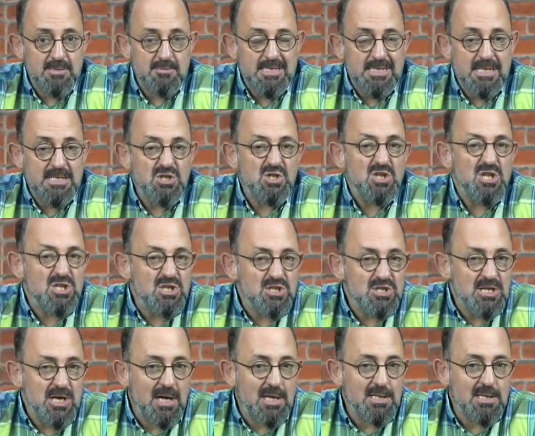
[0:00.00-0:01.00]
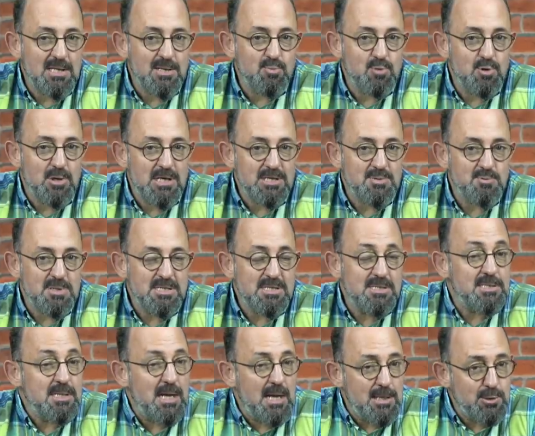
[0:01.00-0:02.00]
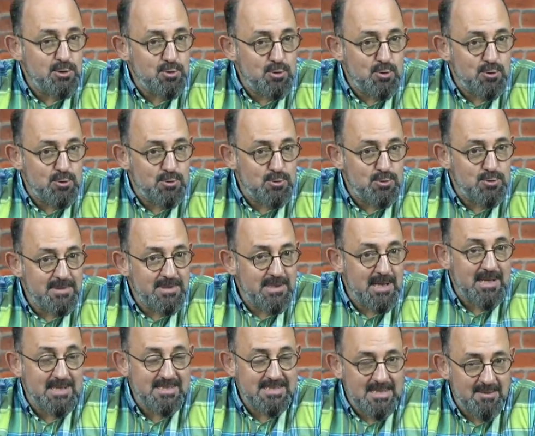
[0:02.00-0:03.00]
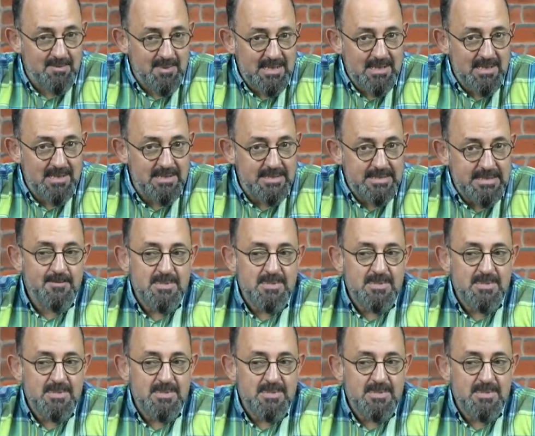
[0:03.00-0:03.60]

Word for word: mesela çalışkanlık bulaşması ulaşması daha zordur. Daha zaman alır.